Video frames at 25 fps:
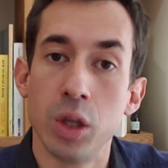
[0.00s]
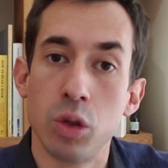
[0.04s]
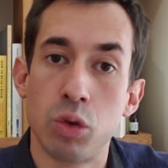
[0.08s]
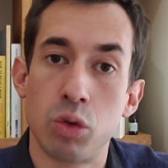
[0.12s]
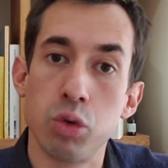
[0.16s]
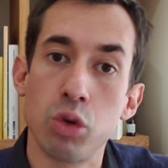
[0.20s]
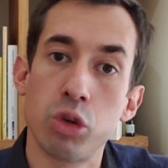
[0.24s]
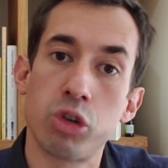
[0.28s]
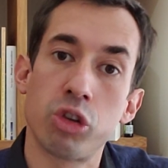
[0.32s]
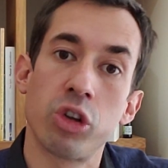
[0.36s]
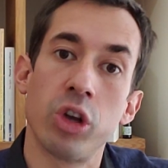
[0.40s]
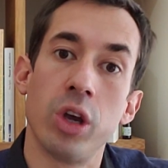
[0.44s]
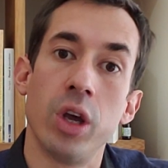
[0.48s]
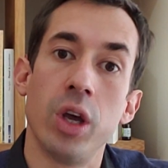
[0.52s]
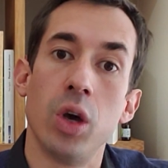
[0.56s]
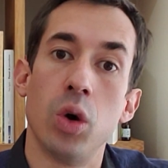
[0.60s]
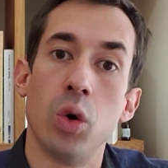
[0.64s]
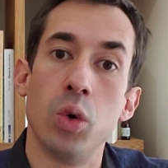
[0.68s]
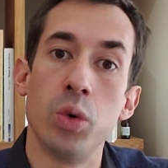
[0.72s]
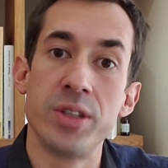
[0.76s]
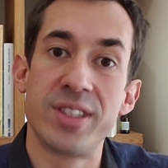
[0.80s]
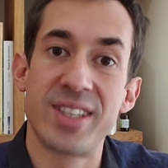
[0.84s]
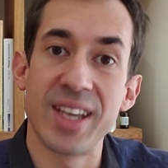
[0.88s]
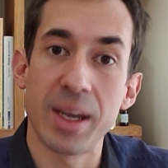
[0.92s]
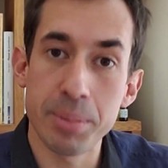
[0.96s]
touche
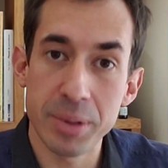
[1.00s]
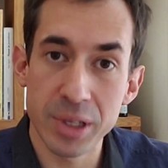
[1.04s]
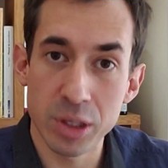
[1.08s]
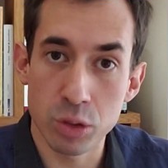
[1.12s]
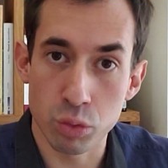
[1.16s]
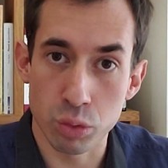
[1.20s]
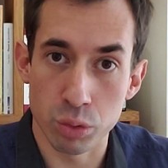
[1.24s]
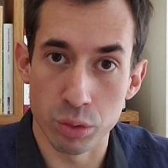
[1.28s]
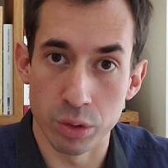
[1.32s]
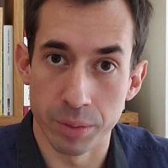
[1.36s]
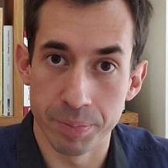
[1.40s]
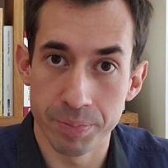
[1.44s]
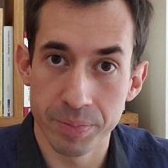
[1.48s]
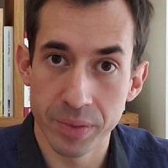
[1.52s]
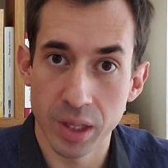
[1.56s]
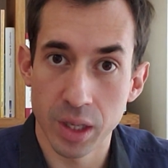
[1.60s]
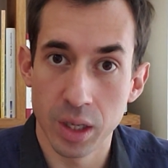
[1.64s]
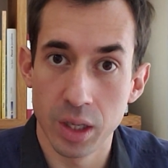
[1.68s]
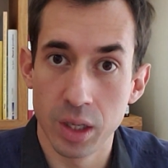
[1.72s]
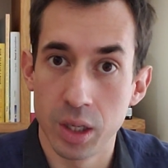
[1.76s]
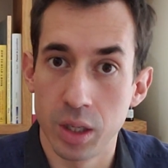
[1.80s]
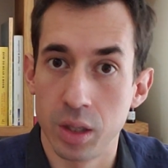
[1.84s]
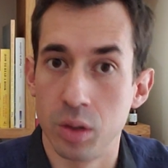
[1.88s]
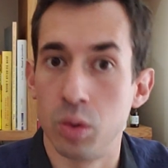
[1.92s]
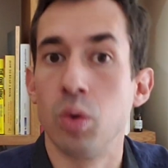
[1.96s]
aux habitudes
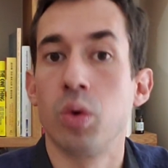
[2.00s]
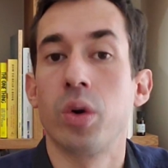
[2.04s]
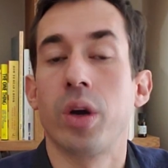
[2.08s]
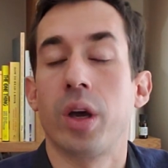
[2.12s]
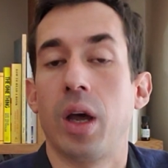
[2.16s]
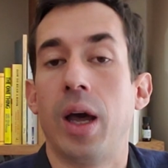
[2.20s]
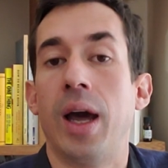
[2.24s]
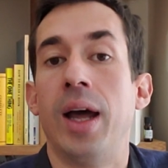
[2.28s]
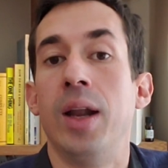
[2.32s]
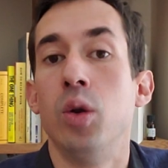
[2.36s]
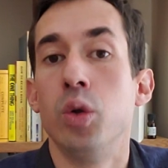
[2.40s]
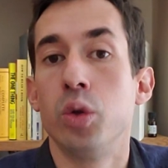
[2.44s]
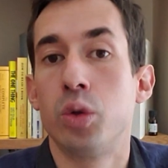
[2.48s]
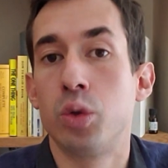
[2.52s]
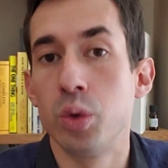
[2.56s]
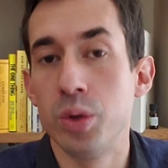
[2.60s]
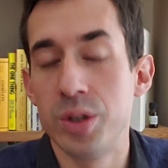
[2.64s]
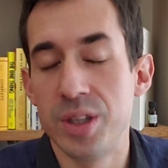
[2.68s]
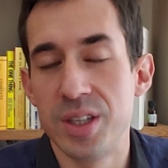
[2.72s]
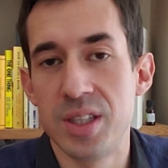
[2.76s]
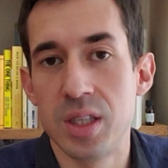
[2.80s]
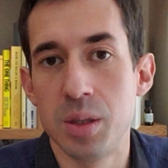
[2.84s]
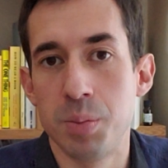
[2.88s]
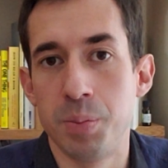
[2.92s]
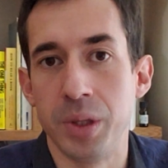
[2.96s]
donc à
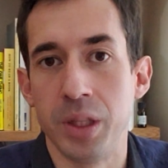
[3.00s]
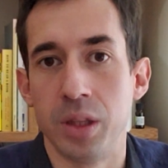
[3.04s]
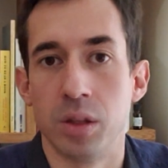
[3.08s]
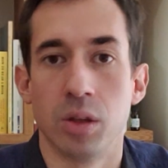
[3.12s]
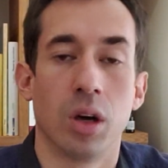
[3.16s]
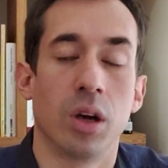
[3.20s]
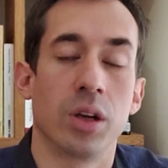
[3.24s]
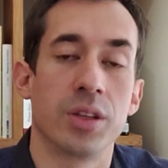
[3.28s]
l'autodiscipline.